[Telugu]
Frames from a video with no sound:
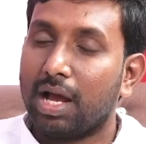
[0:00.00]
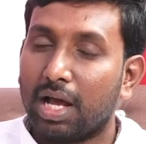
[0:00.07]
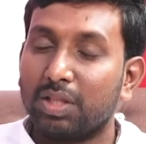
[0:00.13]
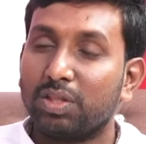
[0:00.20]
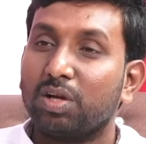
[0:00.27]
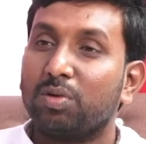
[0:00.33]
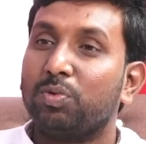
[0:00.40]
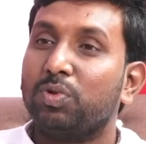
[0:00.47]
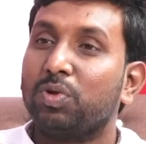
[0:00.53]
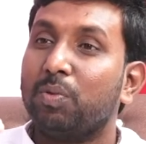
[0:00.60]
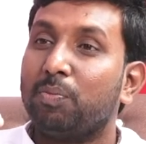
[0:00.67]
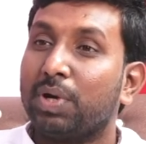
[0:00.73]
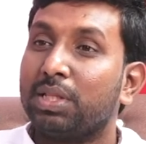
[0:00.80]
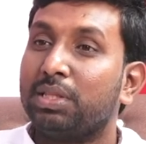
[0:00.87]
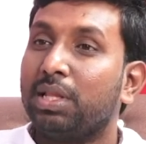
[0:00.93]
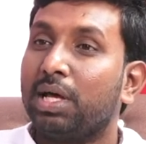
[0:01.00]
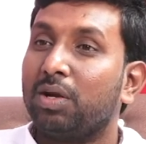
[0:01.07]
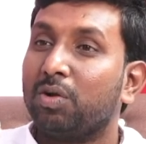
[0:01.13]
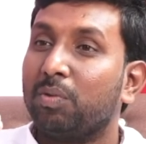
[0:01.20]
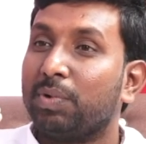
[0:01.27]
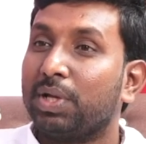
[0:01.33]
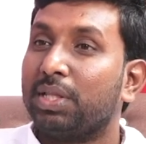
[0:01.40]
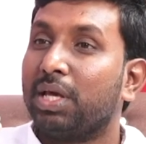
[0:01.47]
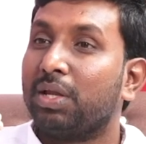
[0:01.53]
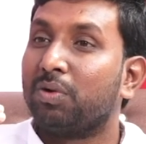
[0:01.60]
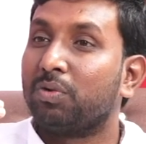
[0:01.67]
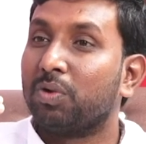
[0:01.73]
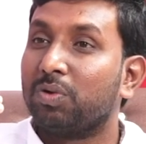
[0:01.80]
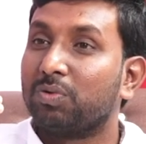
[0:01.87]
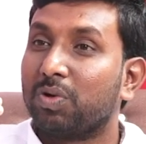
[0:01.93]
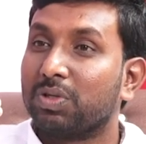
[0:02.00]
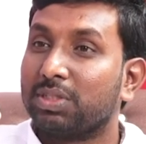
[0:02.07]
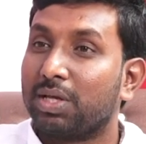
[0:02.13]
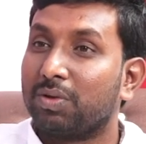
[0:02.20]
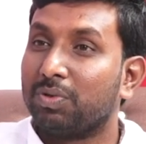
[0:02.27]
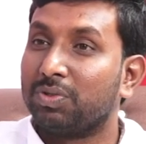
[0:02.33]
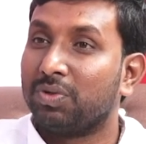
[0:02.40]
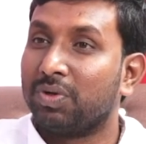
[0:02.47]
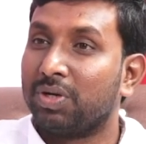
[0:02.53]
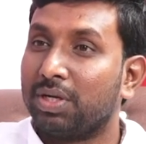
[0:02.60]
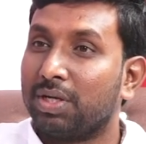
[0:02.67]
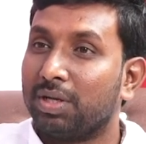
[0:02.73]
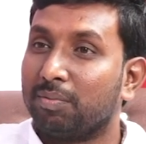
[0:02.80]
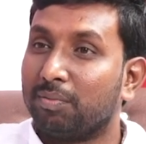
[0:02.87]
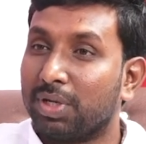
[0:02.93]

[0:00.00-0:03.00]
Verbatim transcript: అంతకుముందు పద్నాలుగు పదిహేను రోజులకు ఒకసారి వచ్చినటువంటి